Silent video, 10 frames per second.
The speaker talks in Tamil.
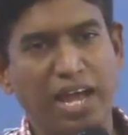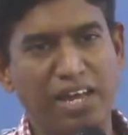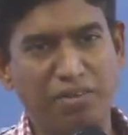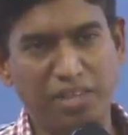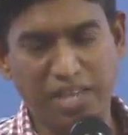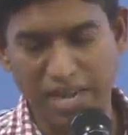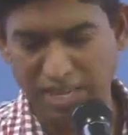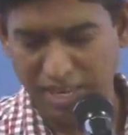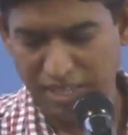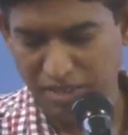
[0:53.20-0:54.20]
ஆனால் அவருக்கு
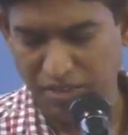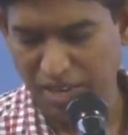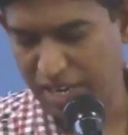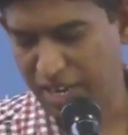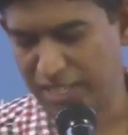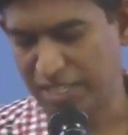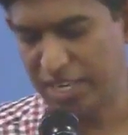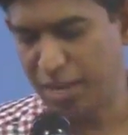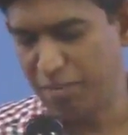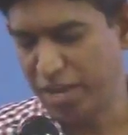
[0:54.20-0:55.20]
அடுத்தடுத்து வருகிற
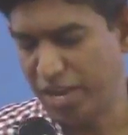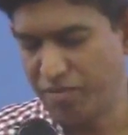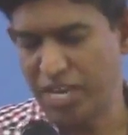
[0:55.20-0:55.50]
ராஜாக்கள் அப்படியே